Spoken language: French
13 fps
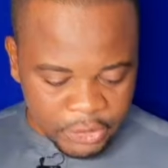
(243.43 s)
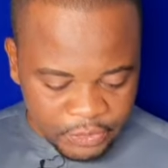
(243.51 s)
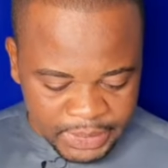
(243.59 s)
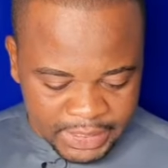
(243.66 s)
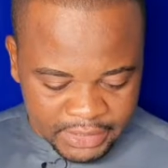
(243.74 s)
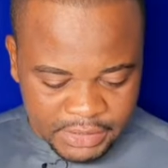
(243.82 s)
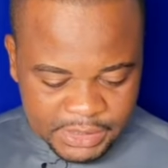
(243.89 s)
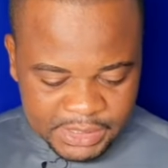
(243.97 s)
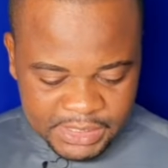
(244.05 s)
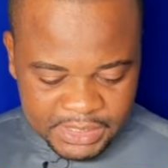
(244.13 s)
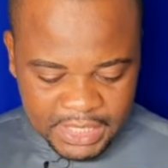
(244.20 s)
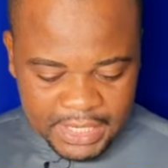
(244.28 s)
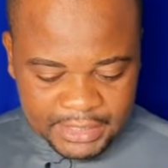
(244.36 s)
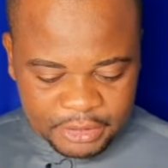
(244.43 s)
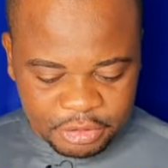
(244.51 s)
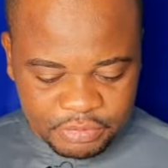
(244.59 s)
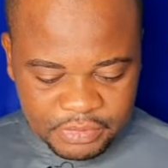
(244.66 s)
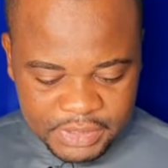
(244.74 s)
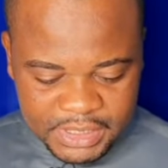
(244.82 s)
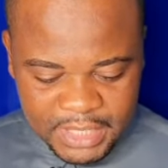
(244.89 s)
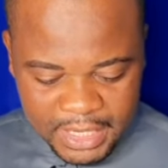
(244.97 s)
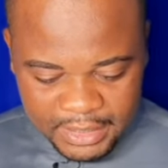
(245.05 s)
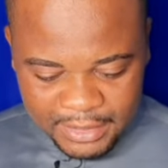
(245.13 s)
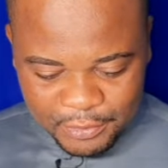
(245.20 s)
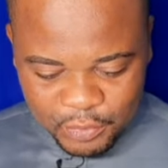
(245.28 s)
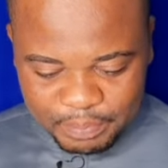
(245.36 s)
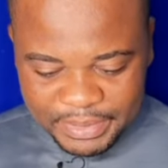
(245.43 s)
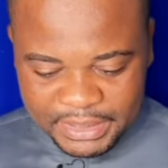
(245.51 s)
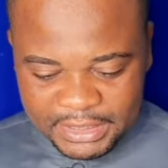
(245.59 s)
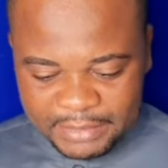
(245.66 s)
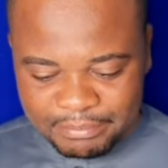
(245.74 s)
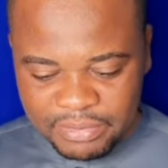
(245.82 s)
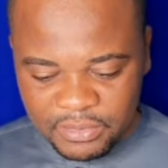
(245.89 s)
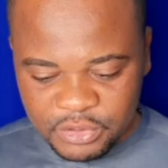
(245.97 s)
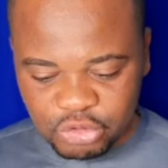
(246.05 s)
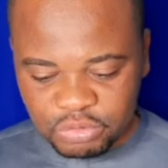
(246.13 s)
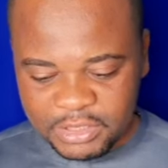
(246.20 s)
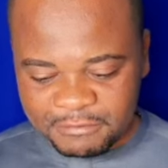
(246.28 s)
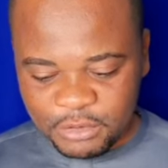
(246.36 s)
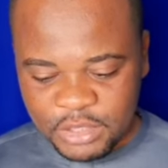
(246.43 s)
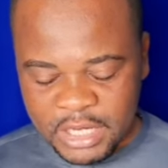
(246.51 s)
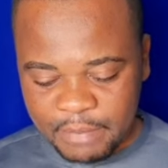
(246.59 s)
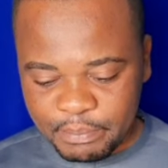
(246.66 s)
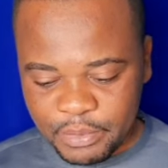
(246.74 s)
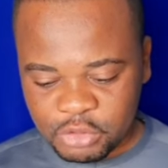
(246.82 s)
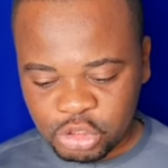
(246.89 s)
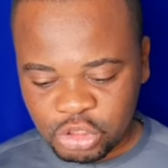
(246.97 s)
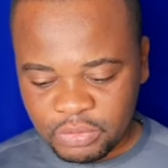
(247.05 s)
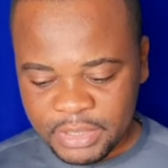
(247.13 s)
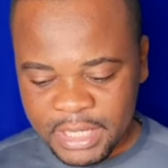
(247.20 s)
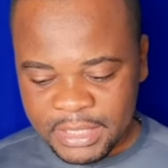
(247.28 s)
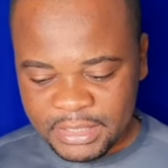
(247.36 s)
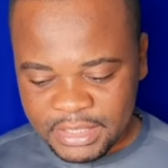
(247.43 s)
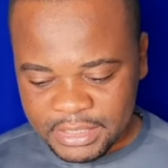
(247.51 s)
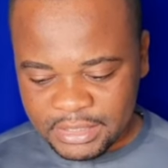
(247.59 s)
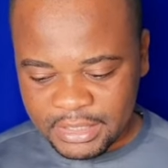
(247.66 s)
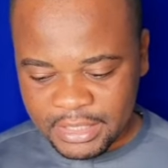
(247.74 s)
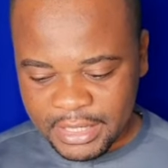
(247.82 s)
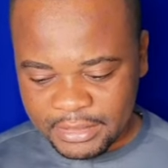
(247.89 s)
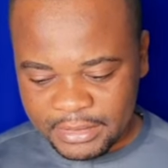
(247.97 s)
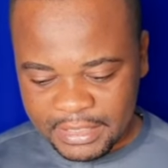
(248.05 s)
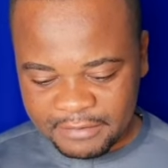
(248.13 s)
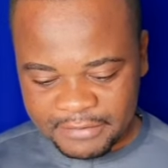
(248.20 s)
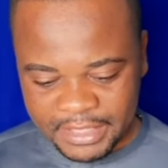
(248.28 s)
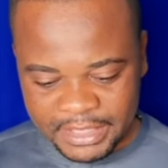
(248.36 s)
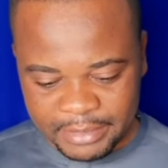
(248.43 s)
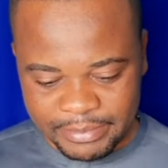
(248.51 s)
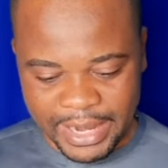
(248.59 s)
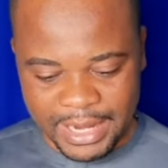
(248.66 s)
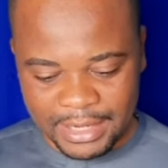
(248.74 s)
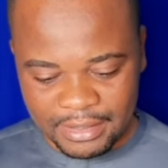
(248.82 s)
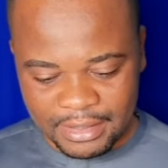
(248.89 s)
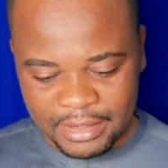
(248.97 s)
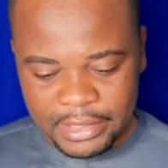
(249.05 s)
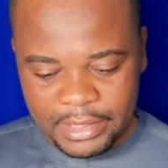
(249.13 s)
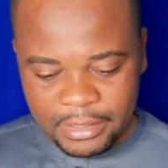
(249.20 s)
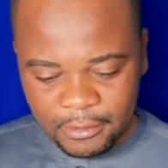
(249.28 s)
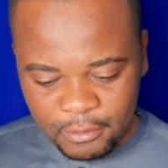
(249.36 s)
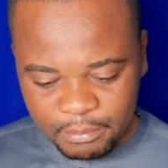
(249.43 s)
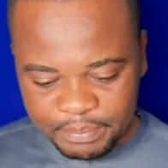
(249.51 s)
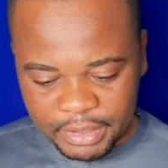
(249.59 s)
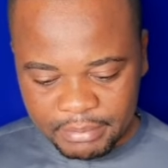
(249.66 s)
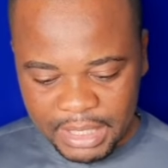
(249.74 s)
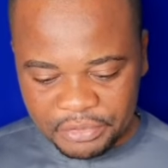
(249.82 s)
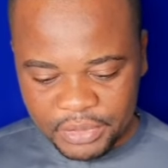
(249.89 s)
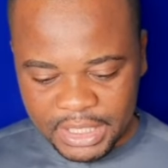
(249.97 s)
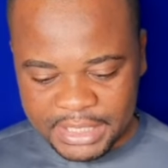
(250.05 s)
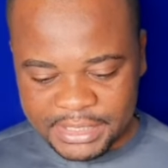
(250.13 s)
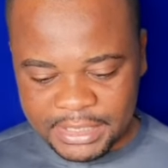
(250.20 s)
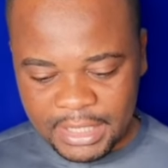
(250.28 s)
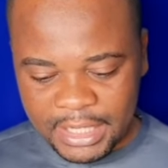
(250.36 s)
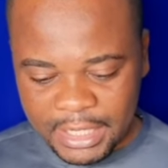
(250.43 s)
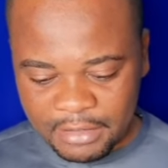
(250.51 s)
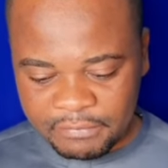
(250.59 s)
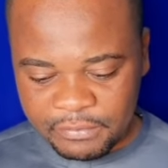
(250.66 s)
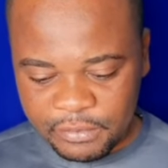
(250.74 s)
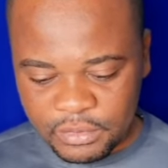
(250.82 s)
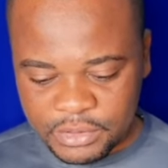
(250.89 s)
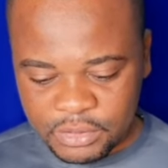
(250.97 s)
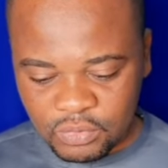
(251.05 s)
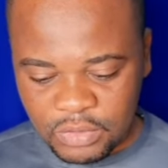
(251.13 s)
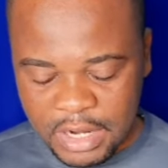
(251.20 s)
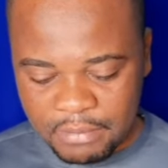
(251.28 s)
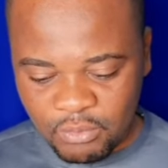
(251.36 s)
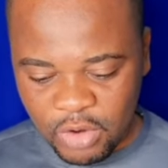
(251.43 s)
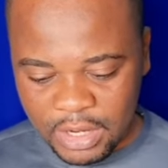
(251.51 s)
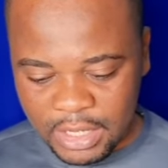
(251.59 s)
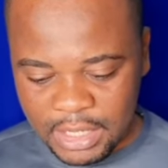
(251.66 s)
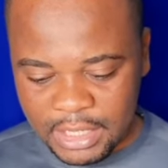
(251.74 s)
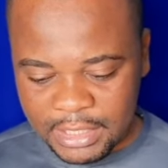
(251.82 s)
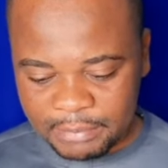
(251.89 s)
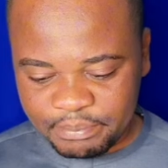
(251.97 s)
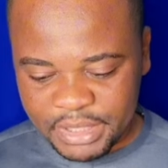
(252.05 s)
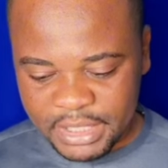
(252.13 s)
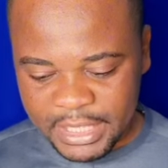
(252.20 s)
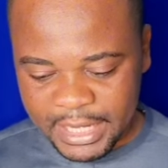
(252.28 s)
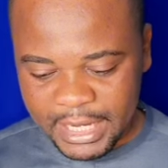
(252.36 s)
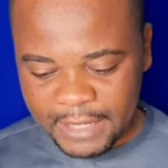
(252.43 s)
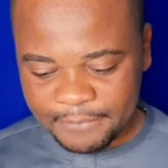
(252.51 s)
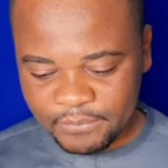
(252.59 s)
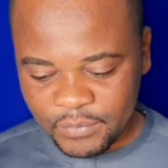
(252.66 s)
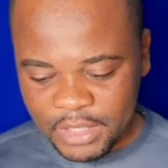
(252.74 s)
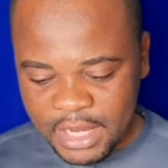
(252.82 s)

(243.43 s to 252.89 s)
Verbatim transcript: Une hernie discale est une saillie ou petite bosse au niveau de la portion d'un disque intervertébral comprimant une racine nerveuse ou la moelle épinière.